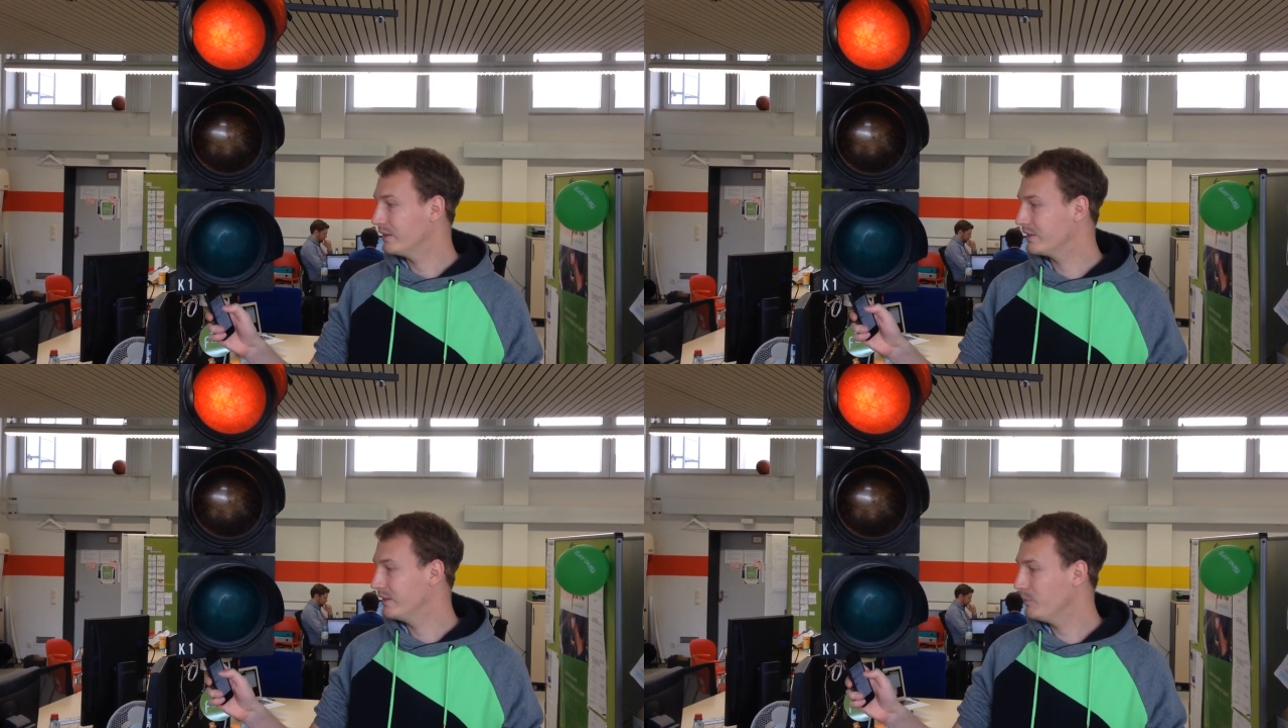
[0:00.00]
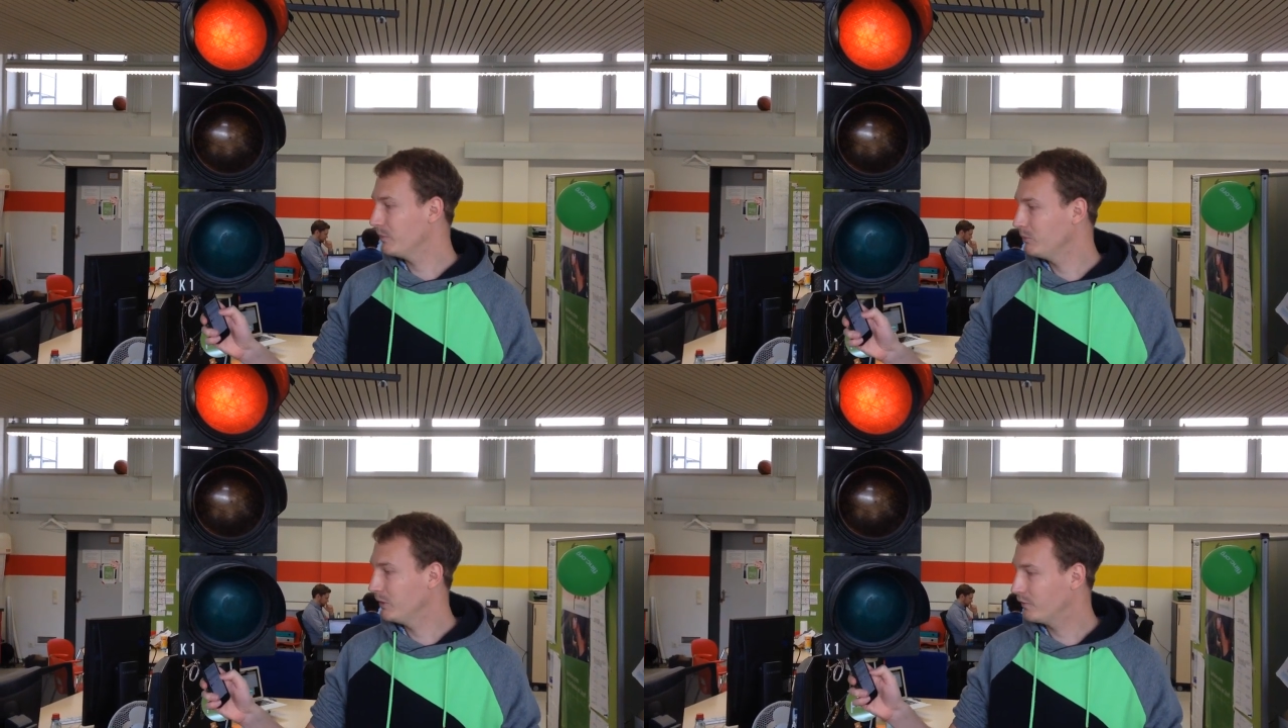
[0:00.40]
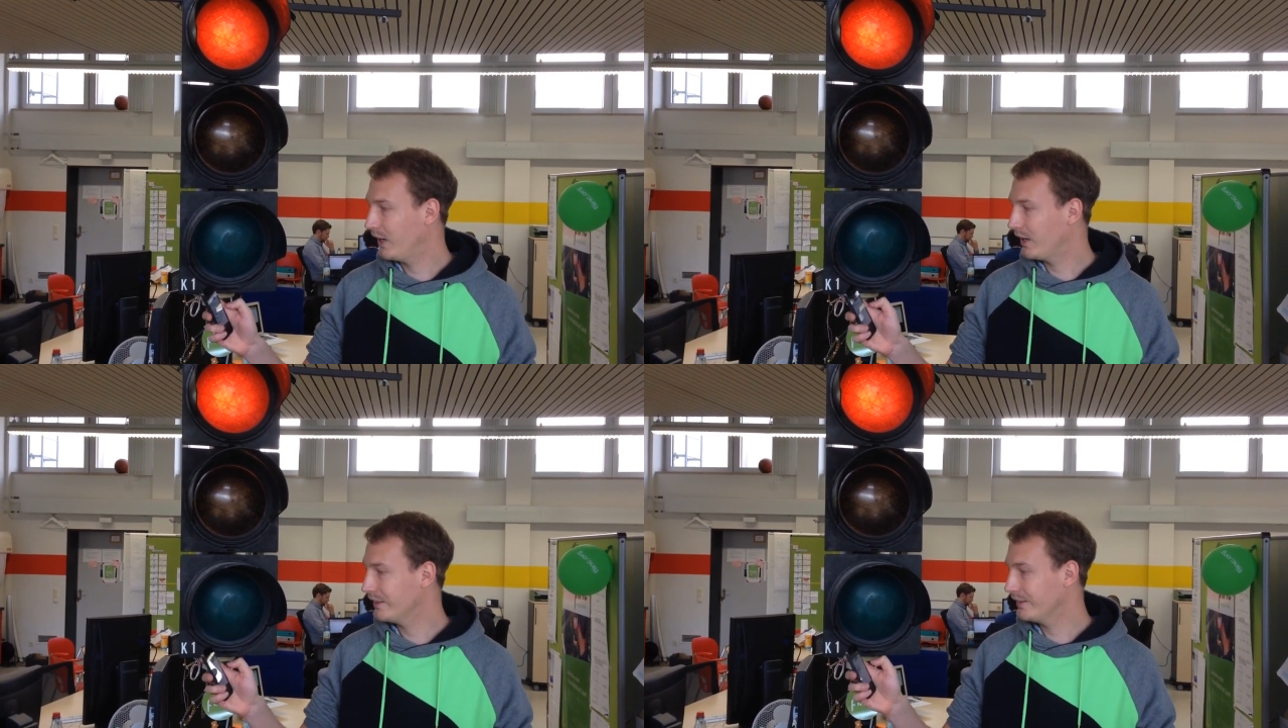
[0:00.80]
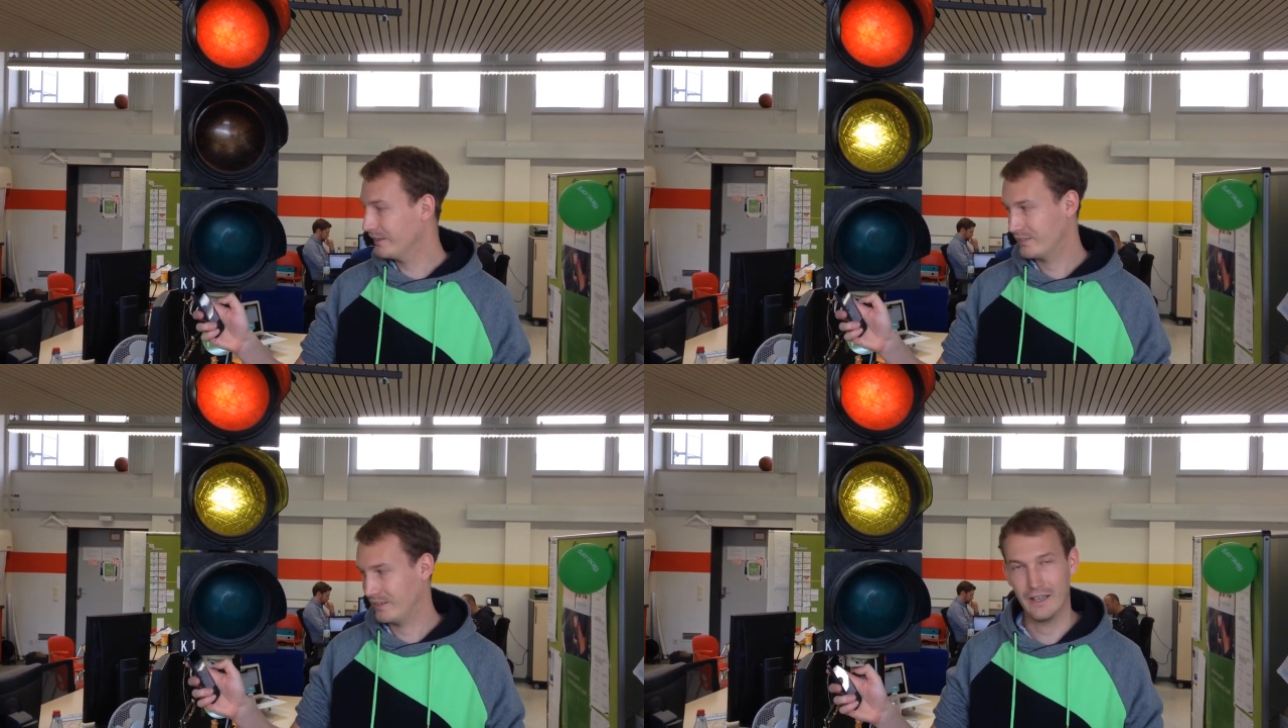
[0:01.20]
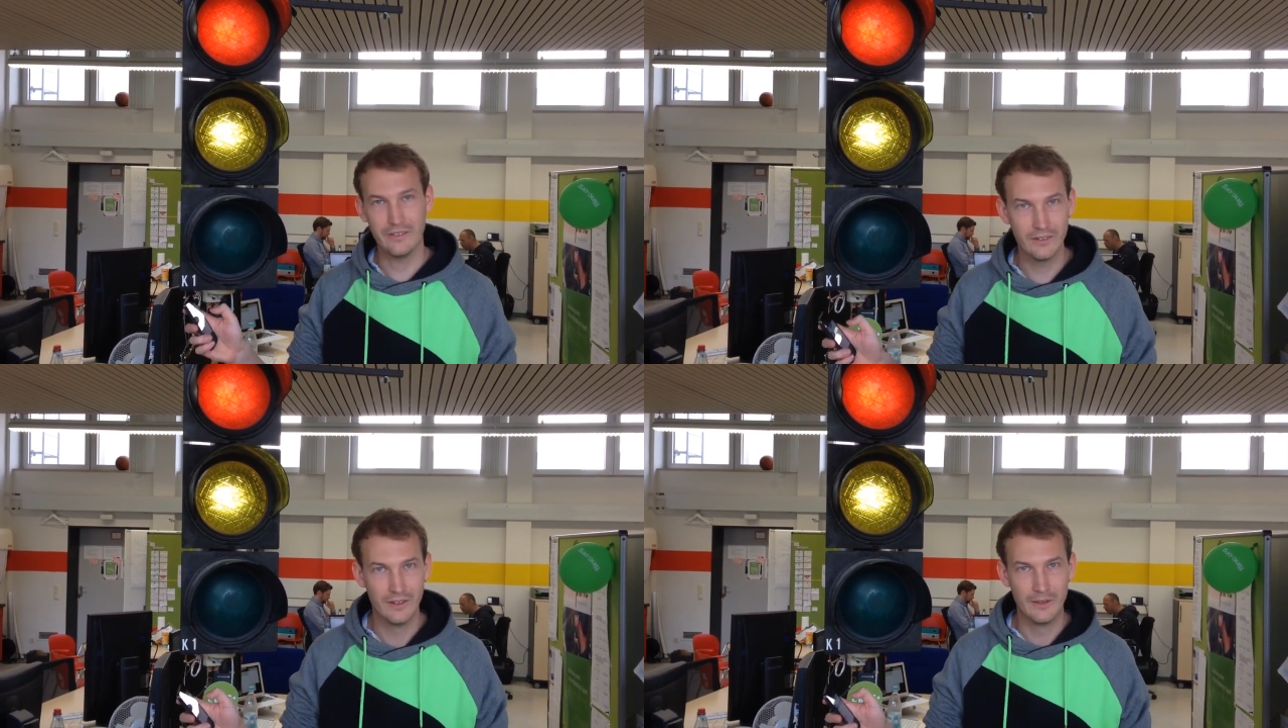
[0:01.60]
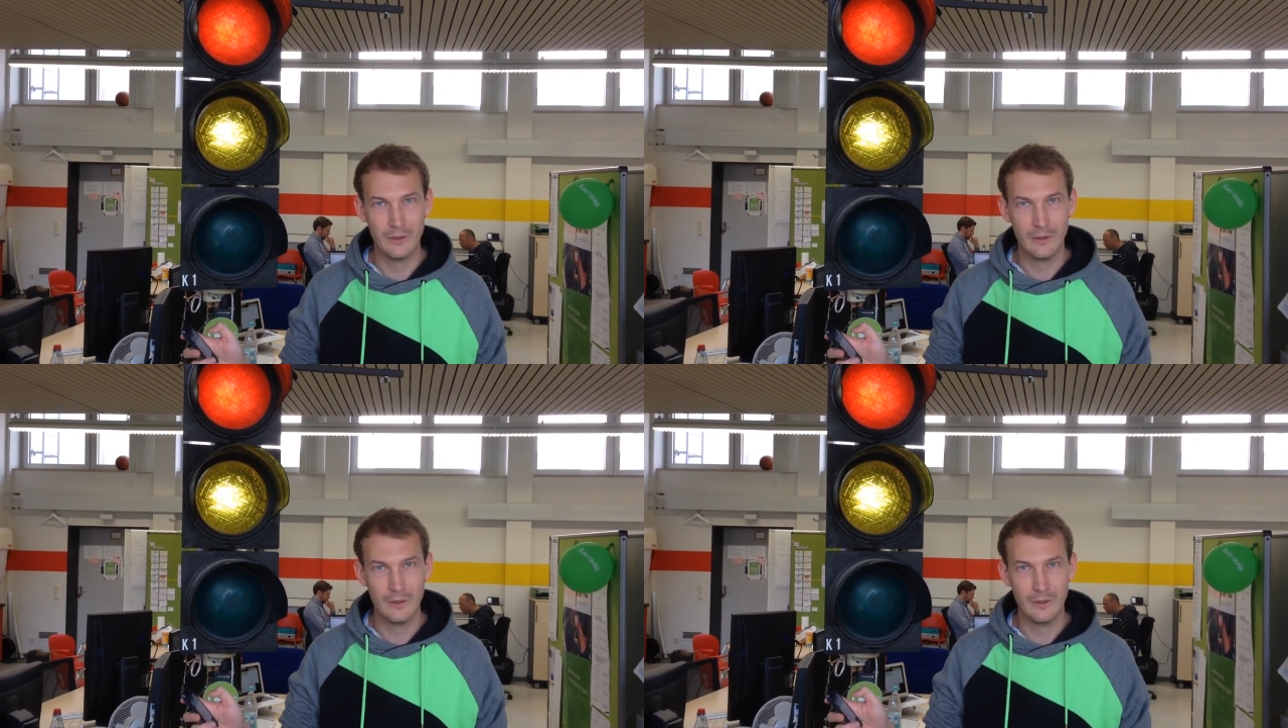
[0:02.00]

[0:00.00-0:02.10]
Ich nehme den Mitfahrer jetzt an